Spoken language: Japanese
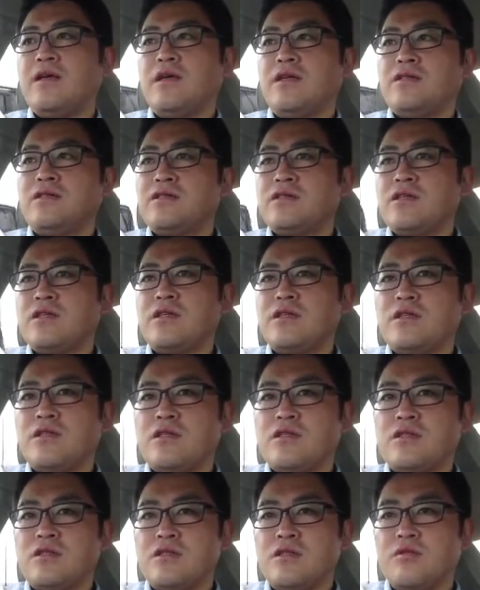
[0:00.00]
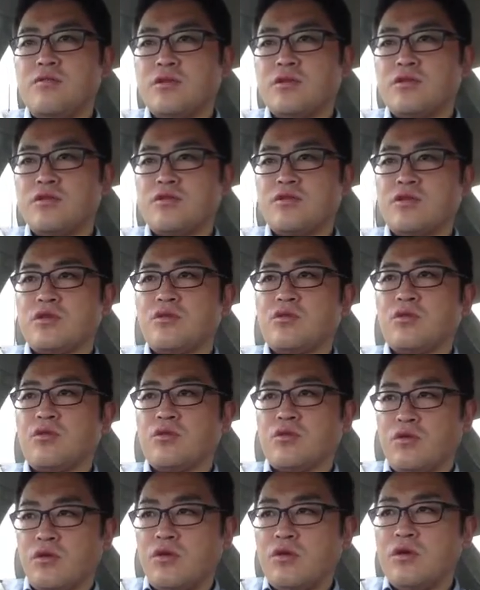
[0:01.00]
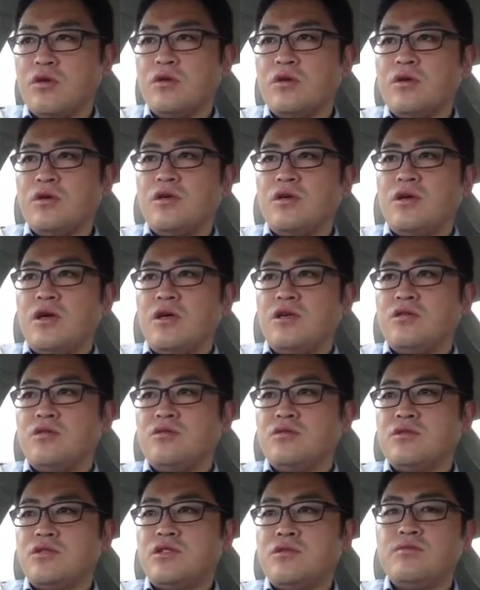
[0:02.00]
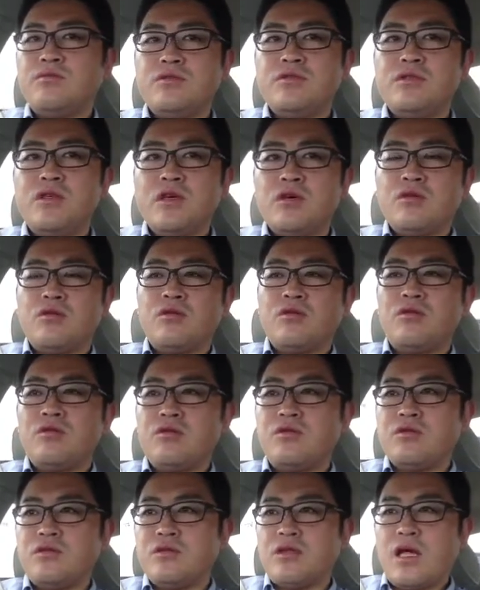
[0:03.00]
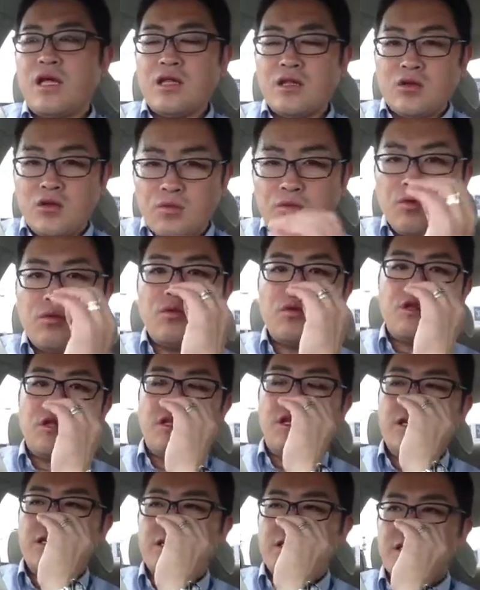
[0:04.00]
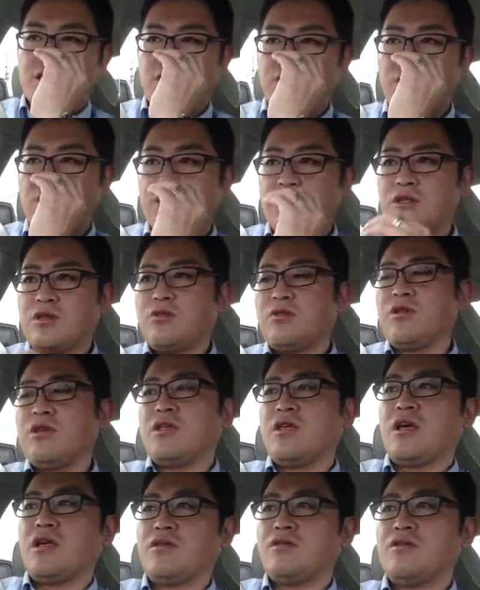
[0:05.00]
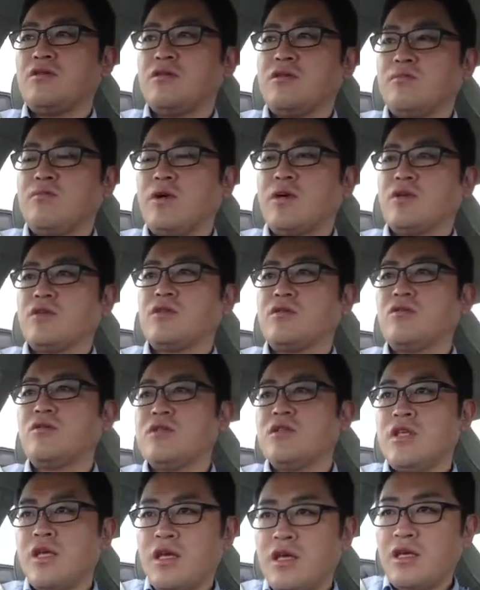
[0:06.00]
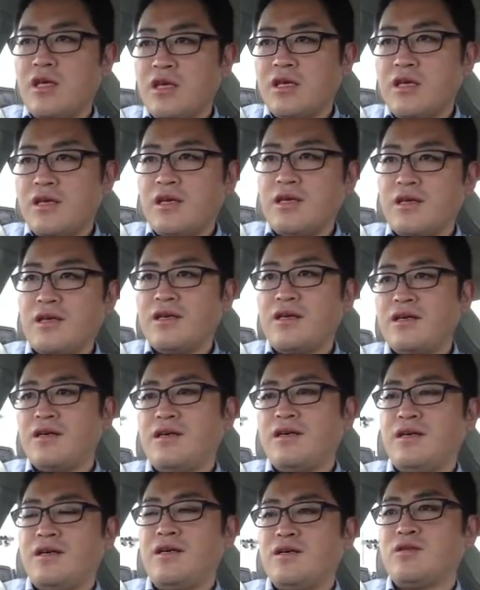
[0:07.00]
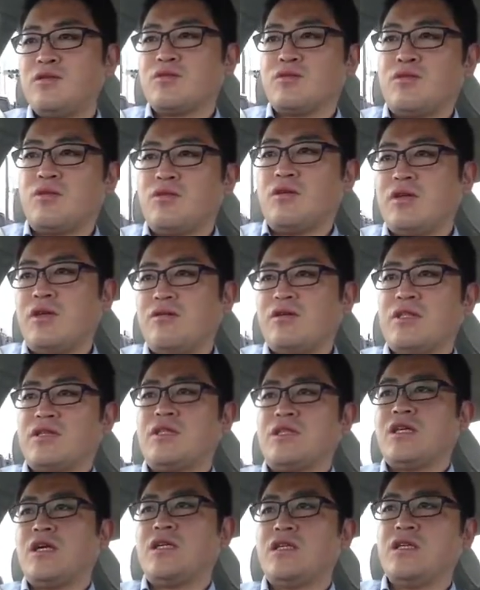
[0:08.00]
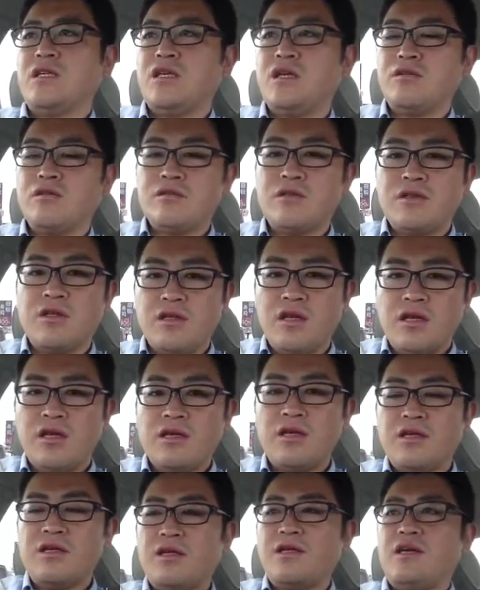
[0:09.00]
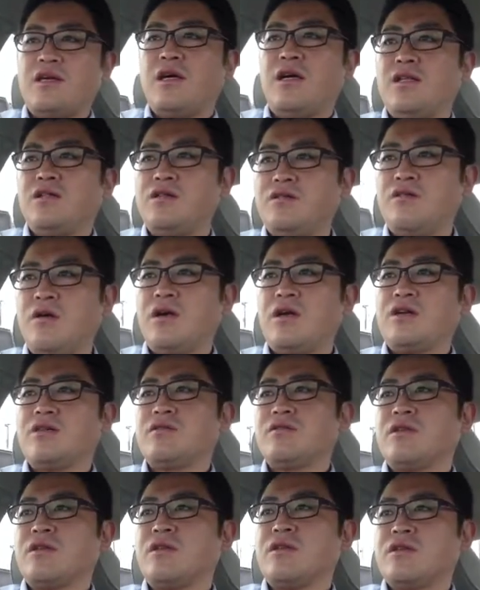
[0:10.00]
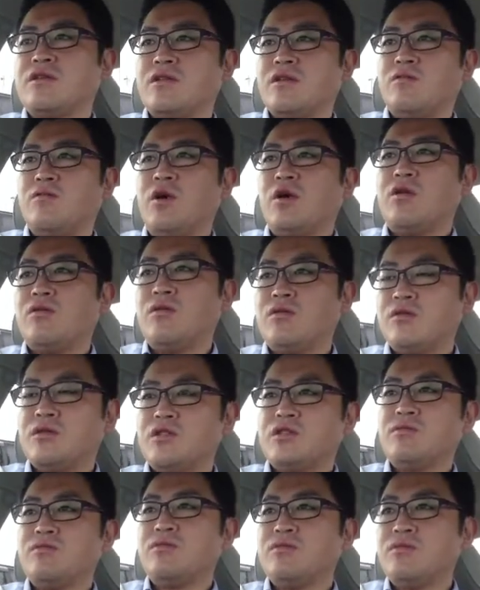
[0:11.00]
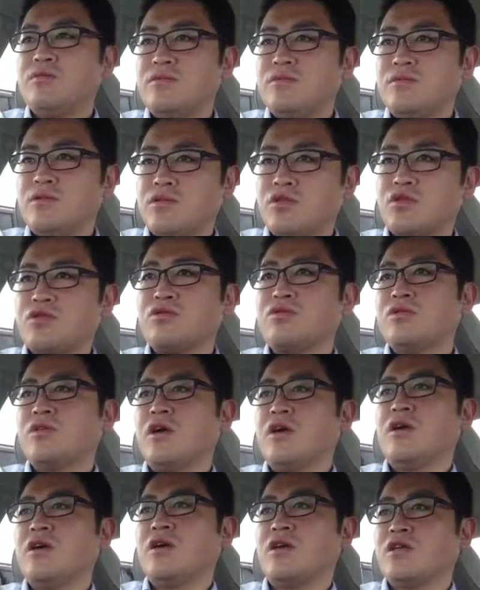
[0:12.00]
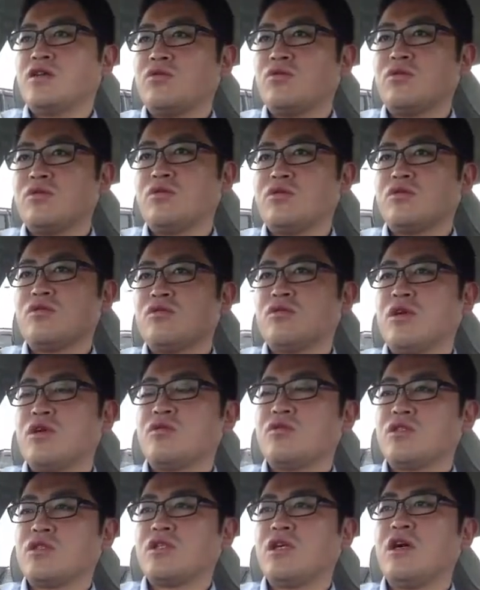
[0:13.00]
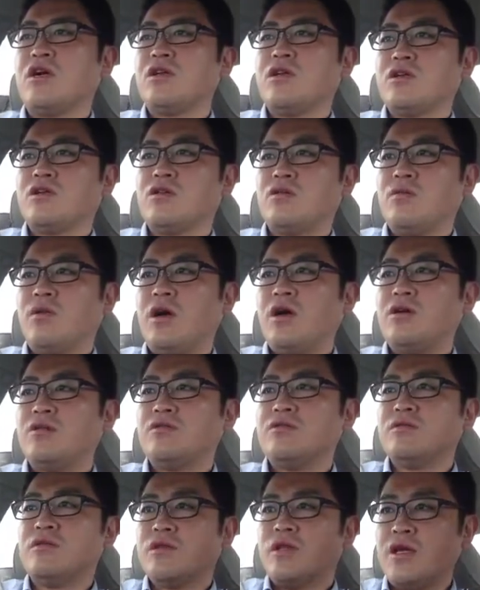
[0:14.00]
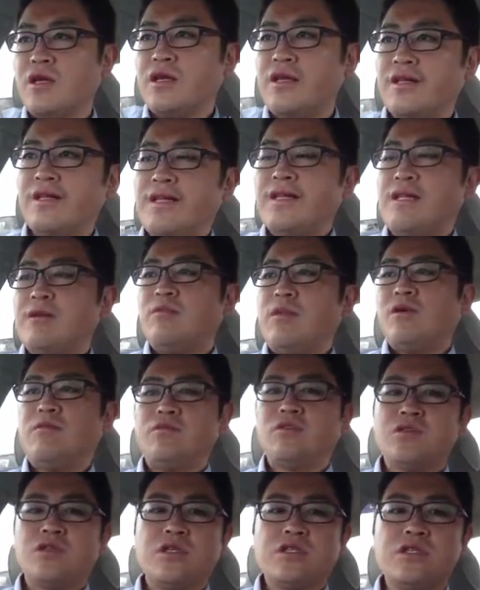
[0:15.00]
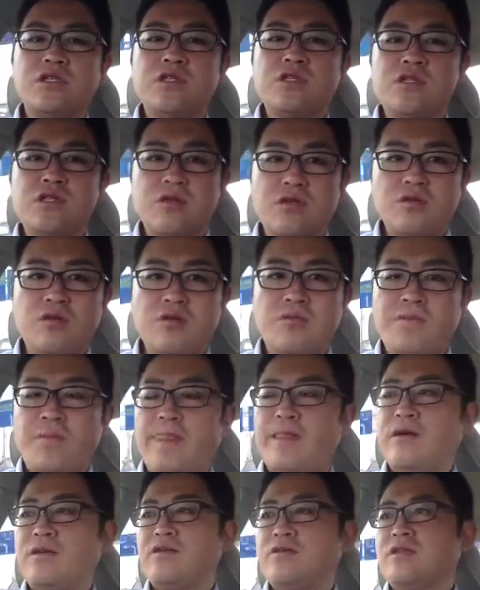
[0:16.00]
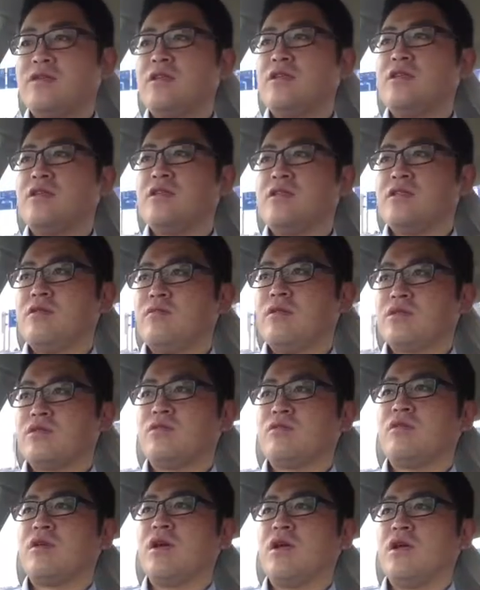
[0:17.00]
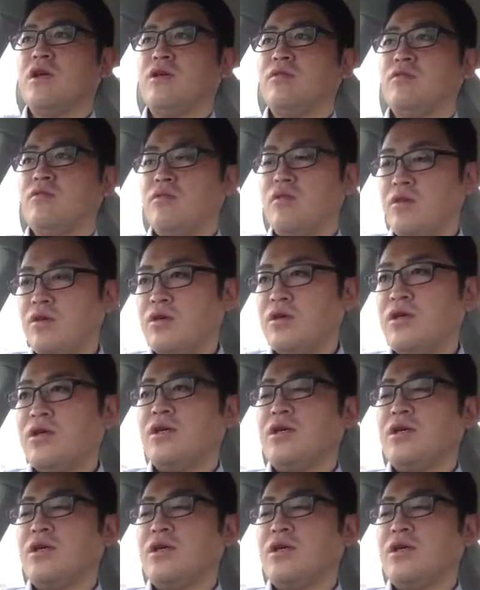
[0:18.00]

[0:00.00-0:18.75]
あの、ぜひですね、まあ、その一言、あの、自分ではこう、なんとも思ってないんですけど、人に逆、まあ、人にね、あの、それは違うんじゃないのってね、あの、言われるケースな、まあ、自分の習慣が人と習慣と違うなんていうのもあるんで、まあ、難しいんですけど、あの、ぜひですね、まあ、そこら辺を、